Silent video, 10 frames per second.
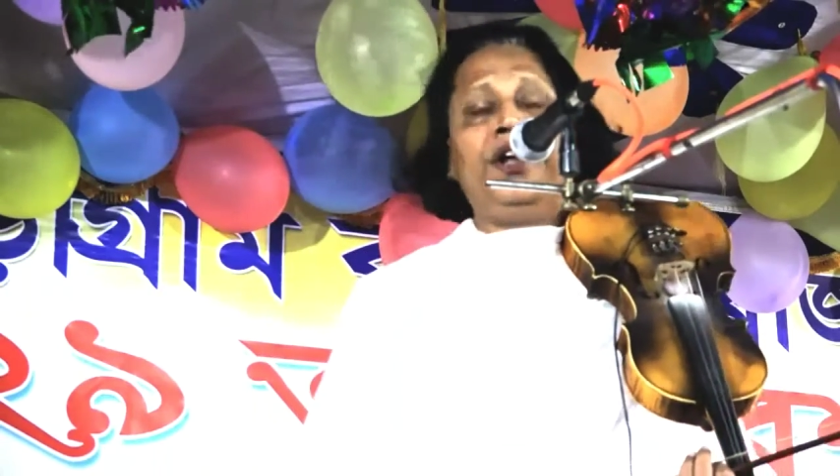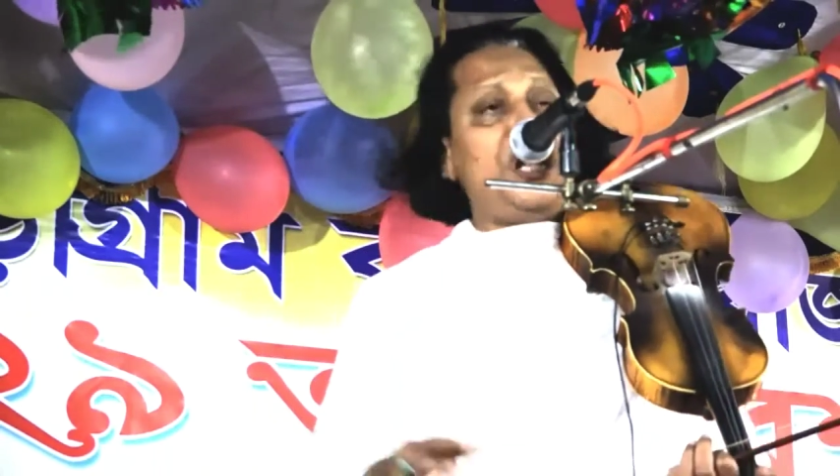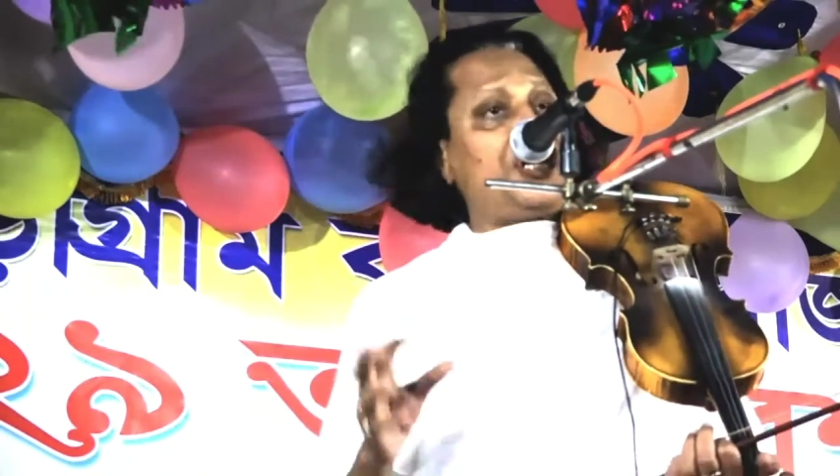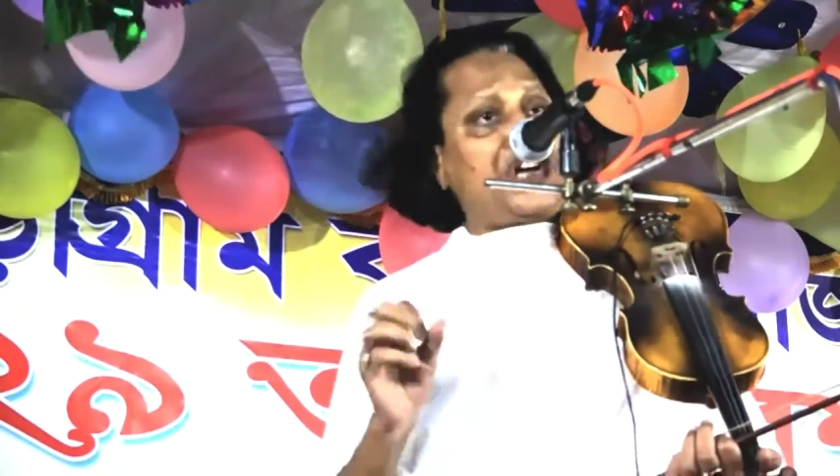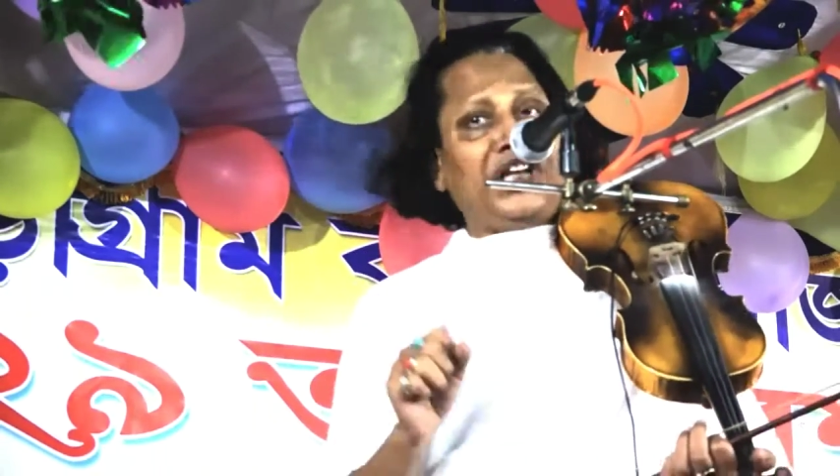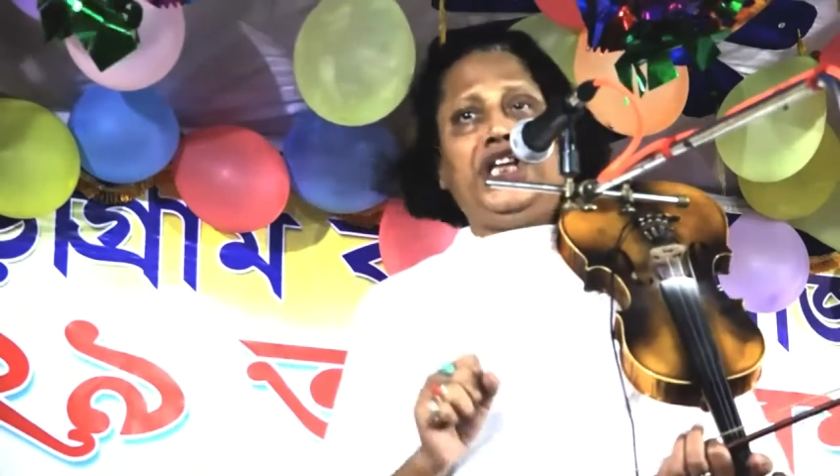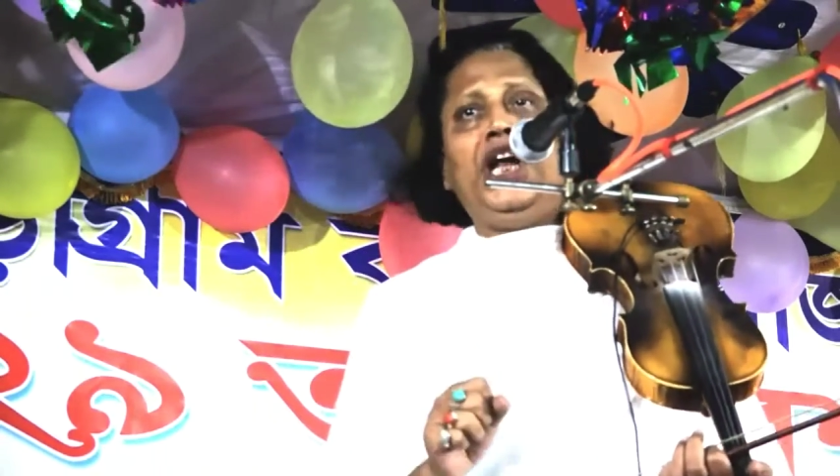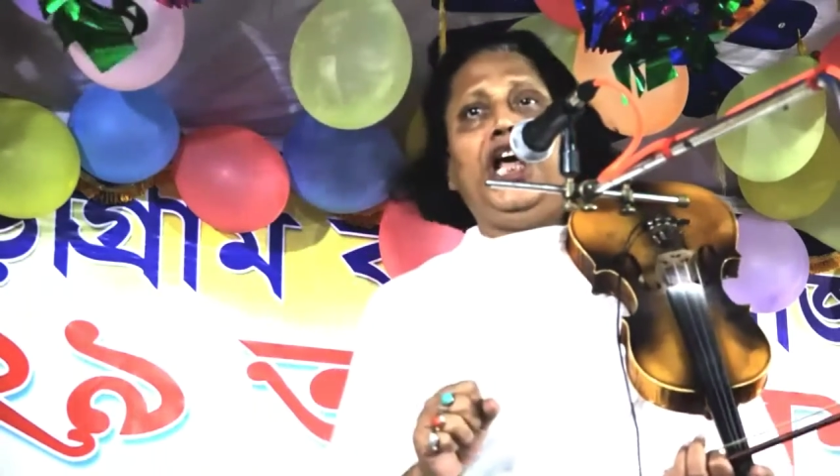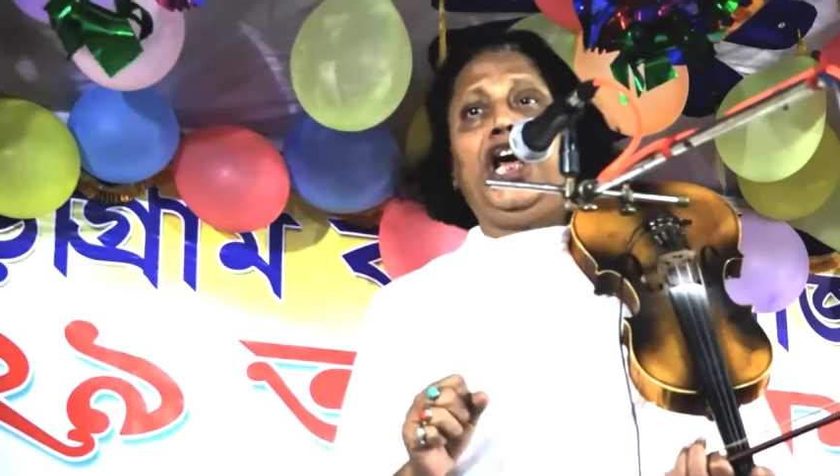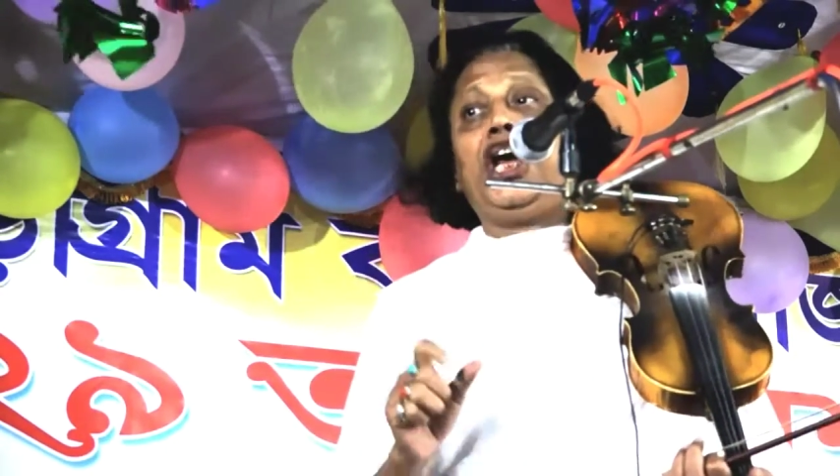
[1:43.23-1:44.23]
না
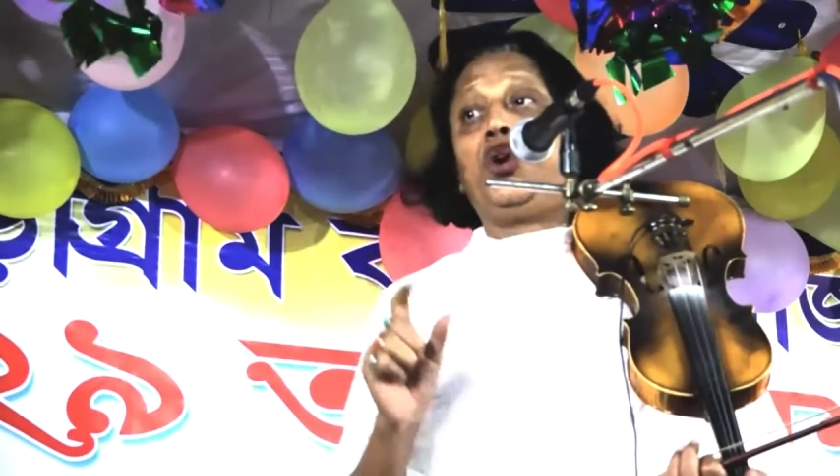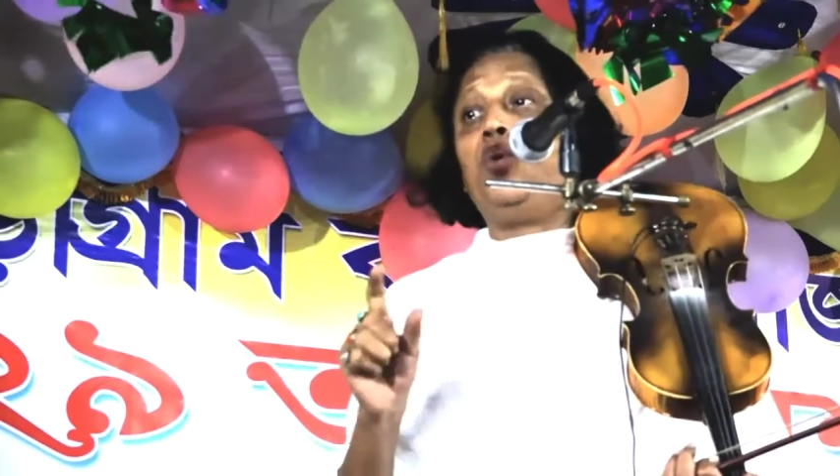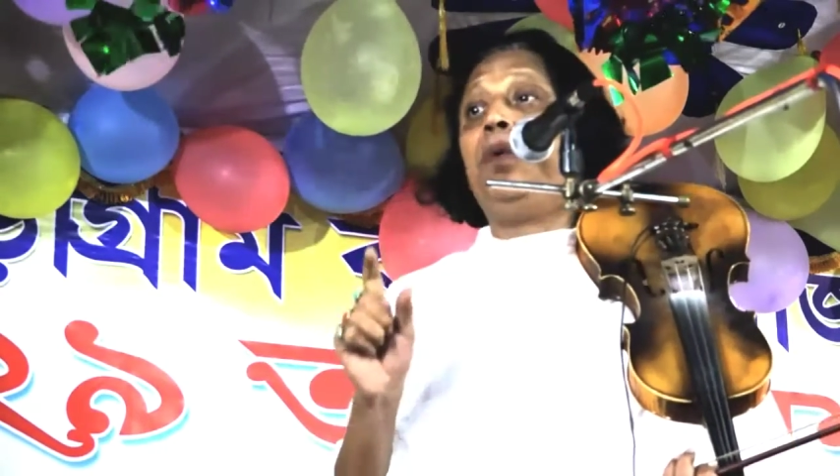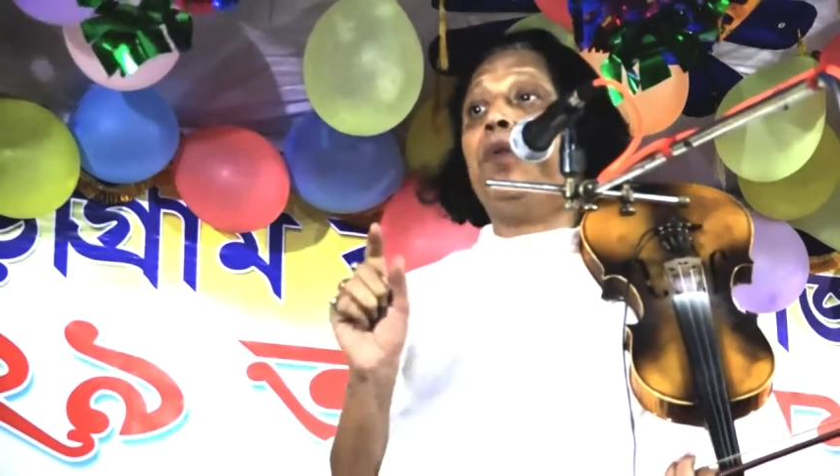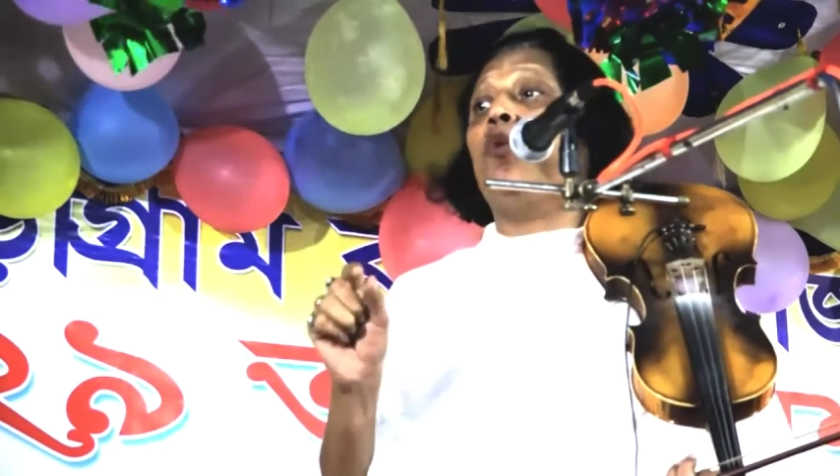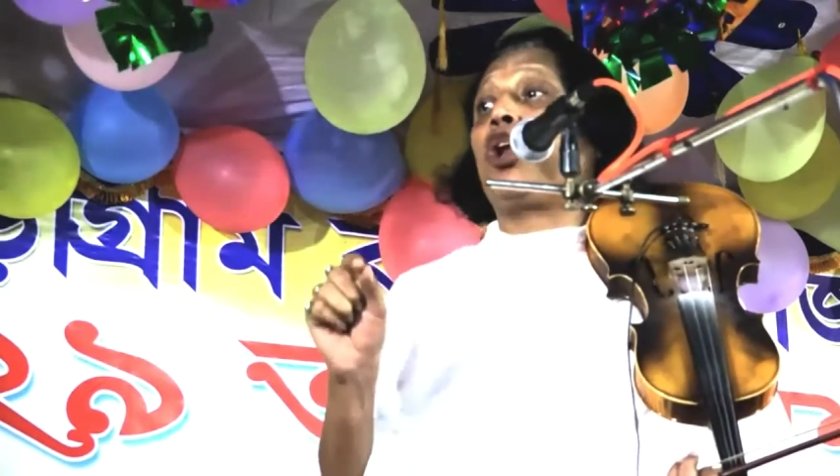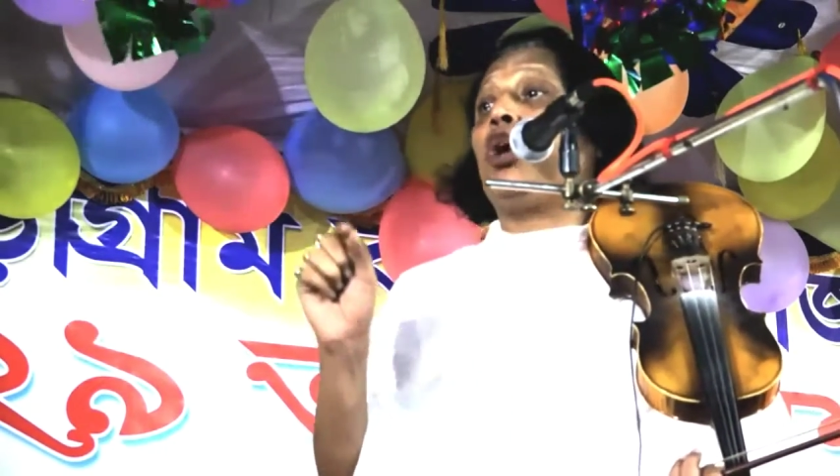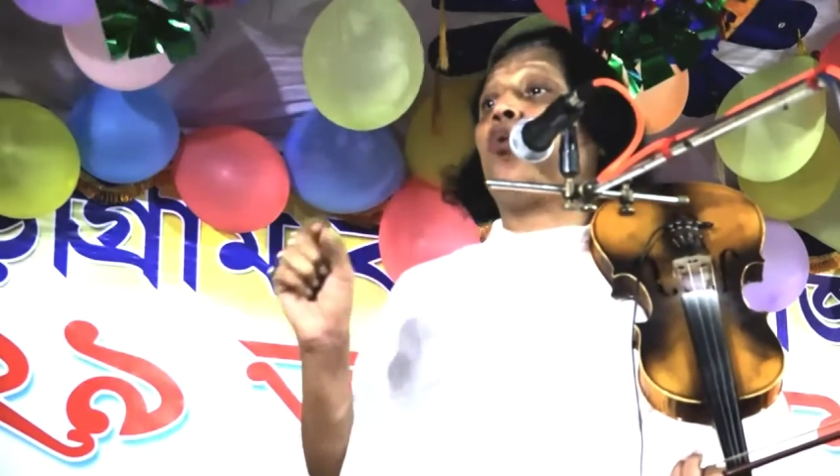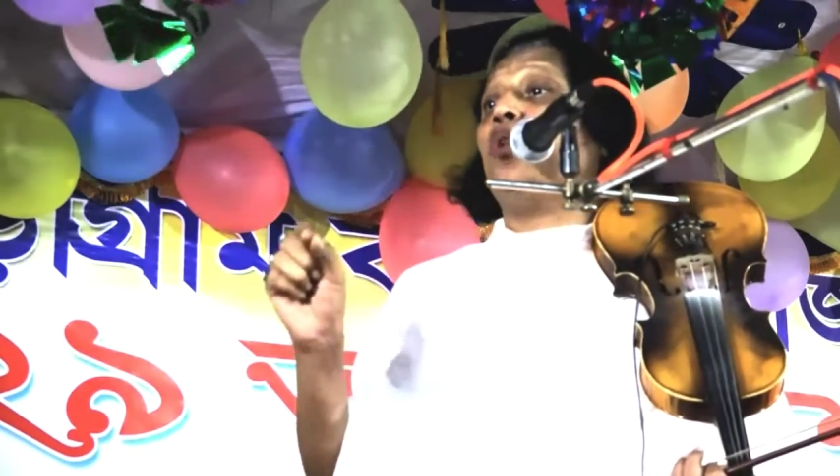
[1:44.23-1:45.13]
সাধিলে ডুবে মরে